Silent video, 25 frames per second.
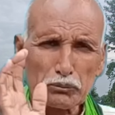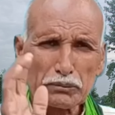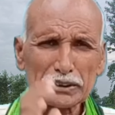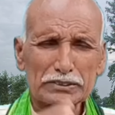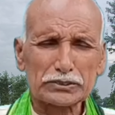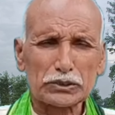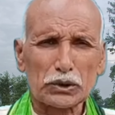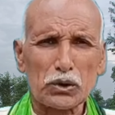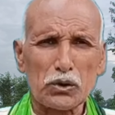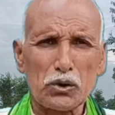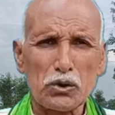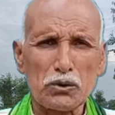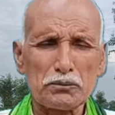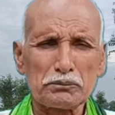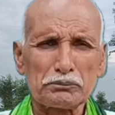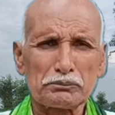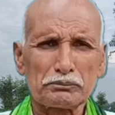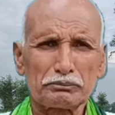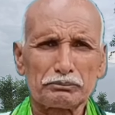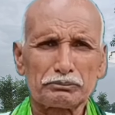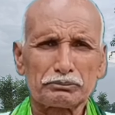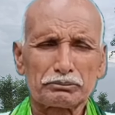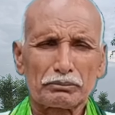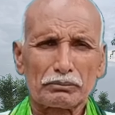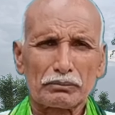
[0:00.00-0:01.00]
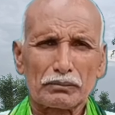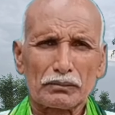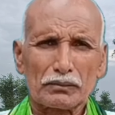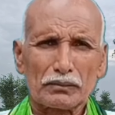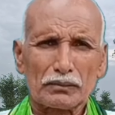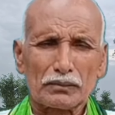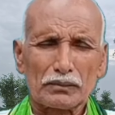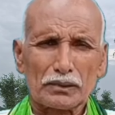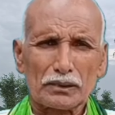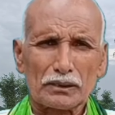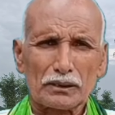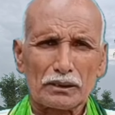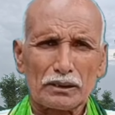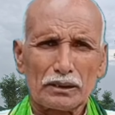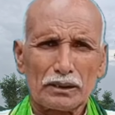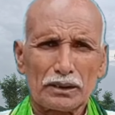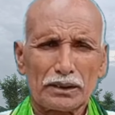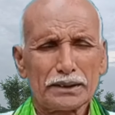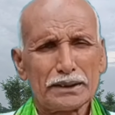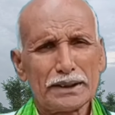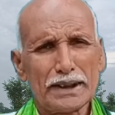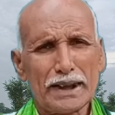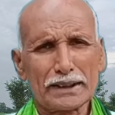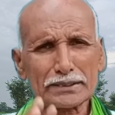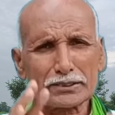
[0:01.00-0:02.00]
तो मित्रों
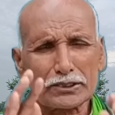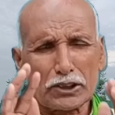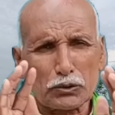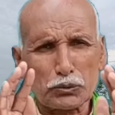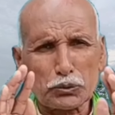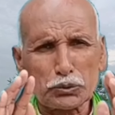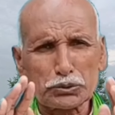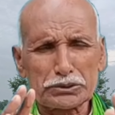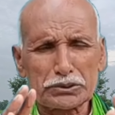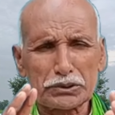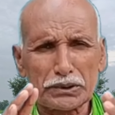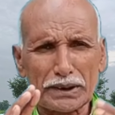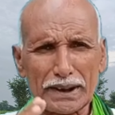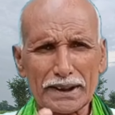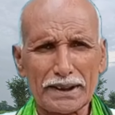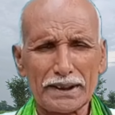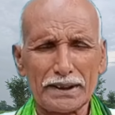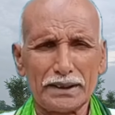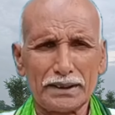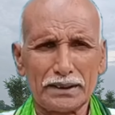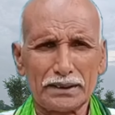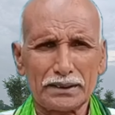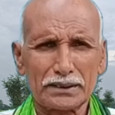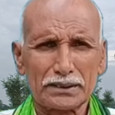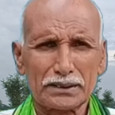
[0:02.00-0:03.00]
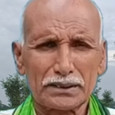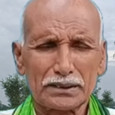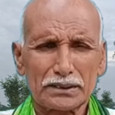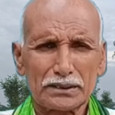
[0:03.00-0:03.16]
यह तो कुछ रही